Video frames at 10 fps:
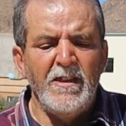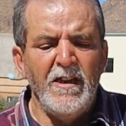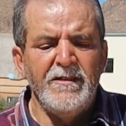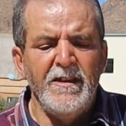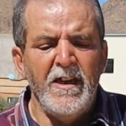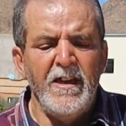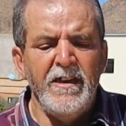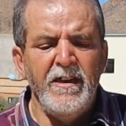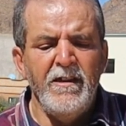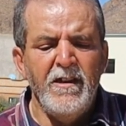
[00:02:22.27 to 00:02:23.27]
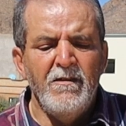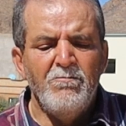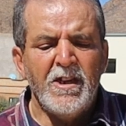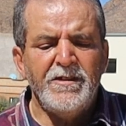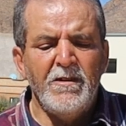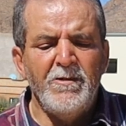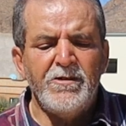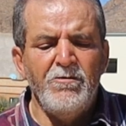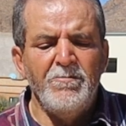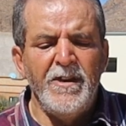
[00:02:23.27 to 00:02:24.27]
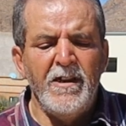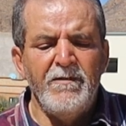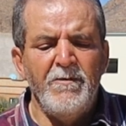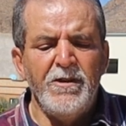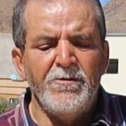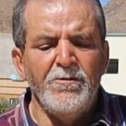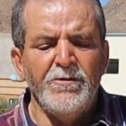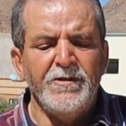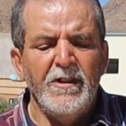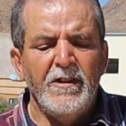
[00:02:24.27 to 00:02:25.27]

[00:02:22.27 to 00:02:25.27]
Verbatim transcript: العدناني مكتبة لبنان بيروت